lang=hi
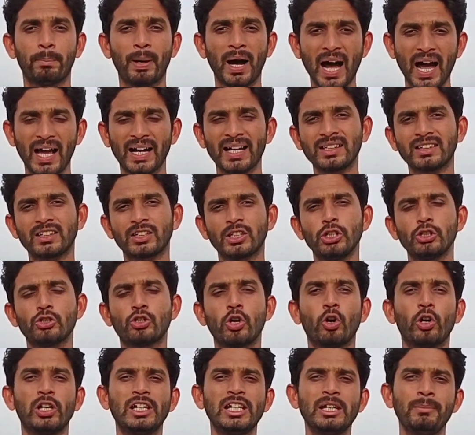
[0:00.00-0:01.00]
भारत की
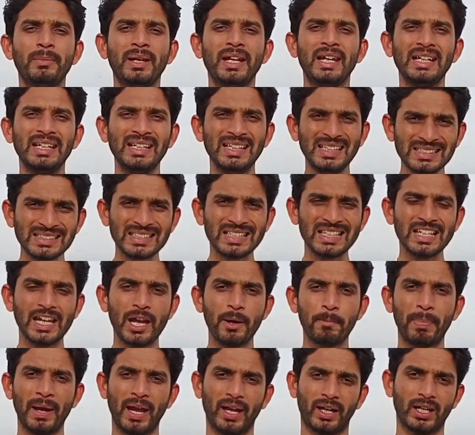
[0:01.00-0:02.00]
झोली में
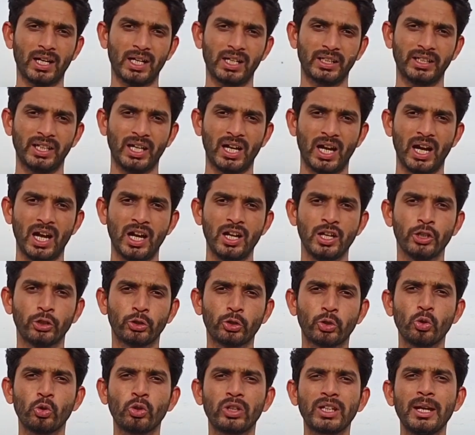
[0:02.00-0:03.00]
इसलिए फेंका गया
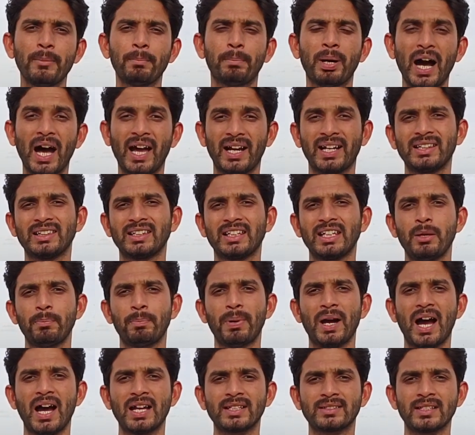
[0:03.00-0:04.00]
क्योंकि भारत के
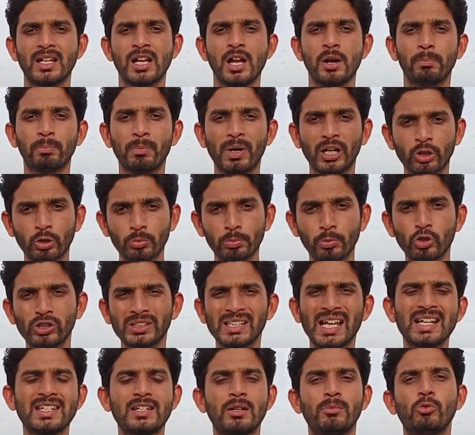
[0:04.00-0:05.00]
पास
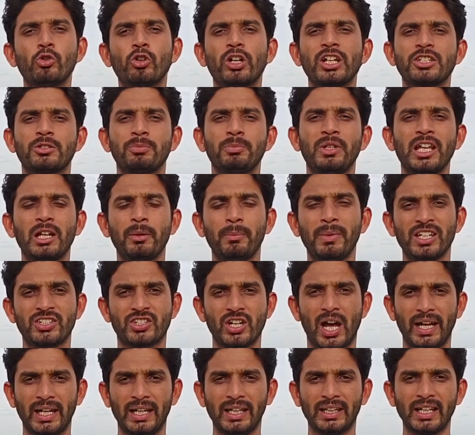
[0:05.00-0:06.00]
मकबूजा जम्मू कश्मीर में
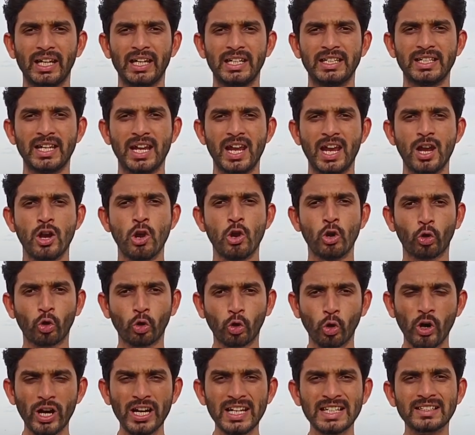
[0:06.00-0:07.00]
जाने के लिए
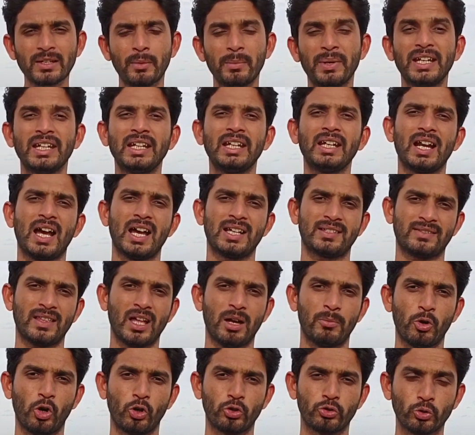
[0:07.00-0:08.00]
कोई ज़मीनी
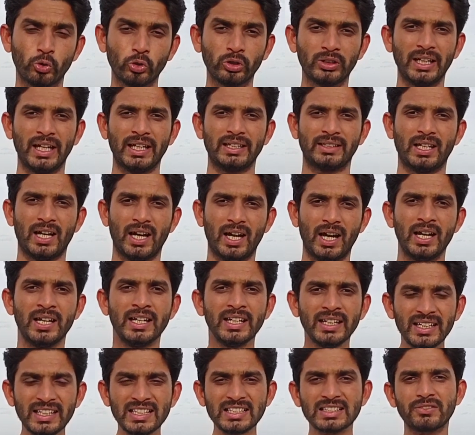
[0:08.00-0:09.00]
रास्ता मौजूद नहीं था
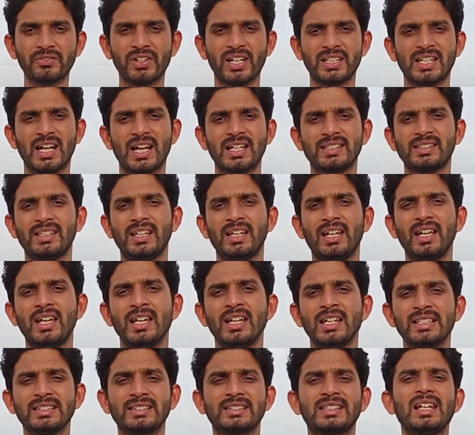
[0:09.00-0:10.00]
इस वजह से
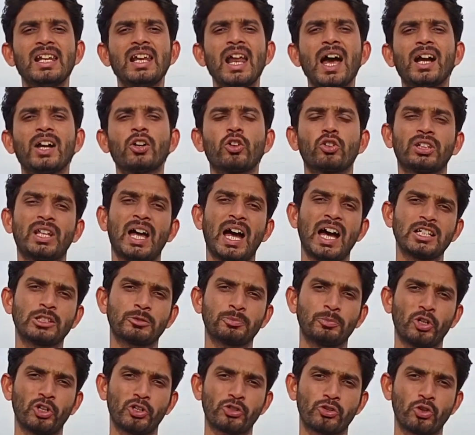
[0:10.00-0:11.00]
ज़िला
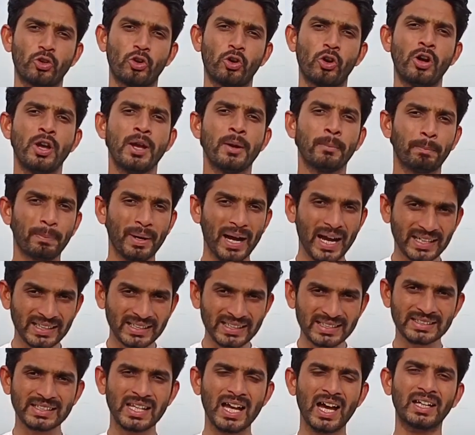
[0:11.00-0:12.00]
गुरदासपुर जो
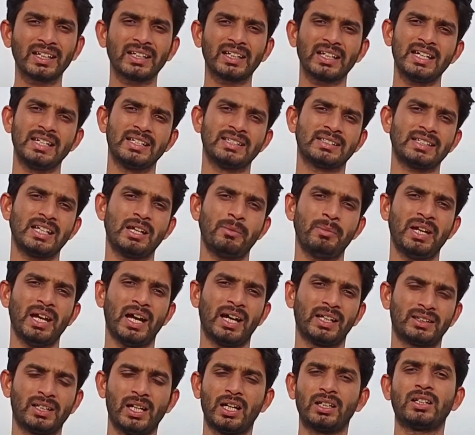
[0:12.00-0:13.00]
पाकिस्तान के हिस्से में
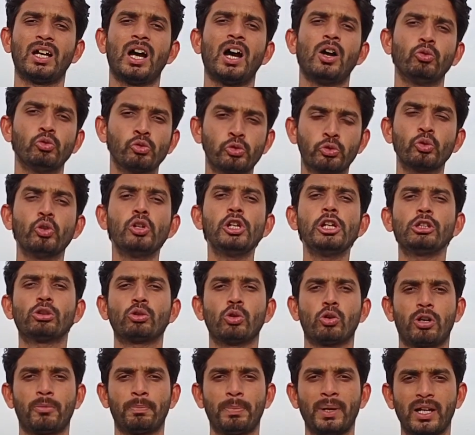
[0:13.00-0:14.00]
आता था उसूली
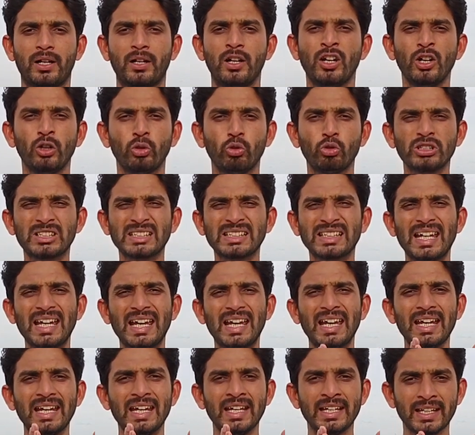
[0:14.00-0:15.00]
तौर पर
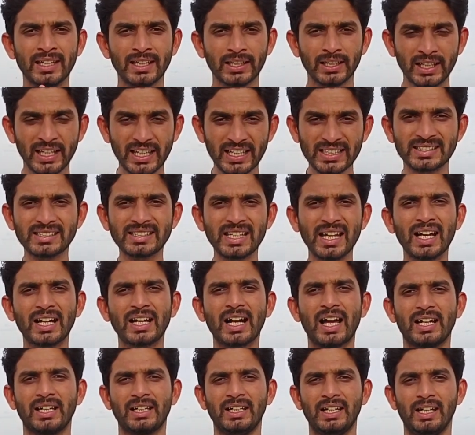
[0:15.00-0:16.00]
उसके हिस्से
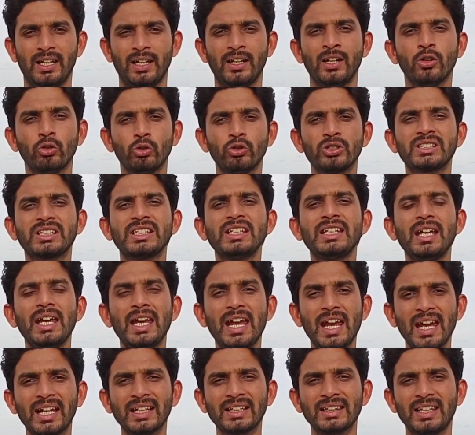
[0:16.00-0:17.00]
करके उसकी
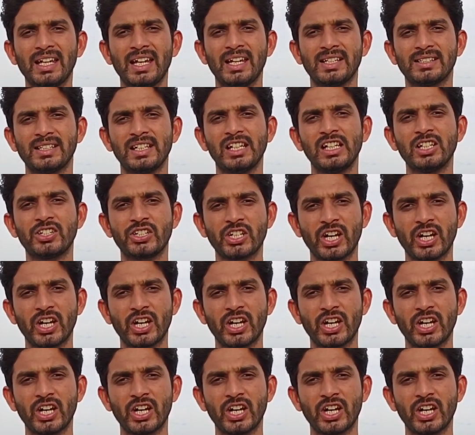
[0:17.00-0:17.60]
एक तहसील